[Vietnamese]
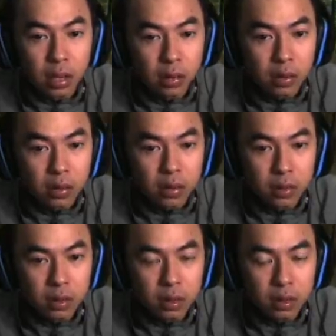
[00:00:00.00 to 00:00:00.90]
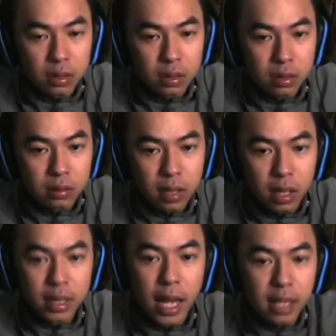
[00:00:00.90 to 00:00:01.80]
Hello.
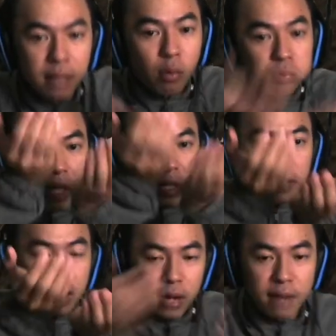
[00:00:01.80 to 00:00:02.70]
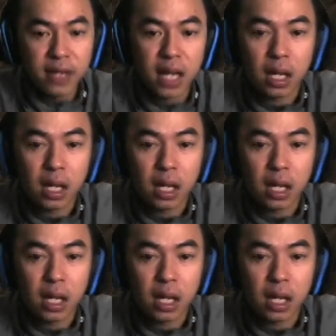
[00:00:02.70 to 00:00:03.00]
Giờ lấy tay múc lên rồi bắt đầu ra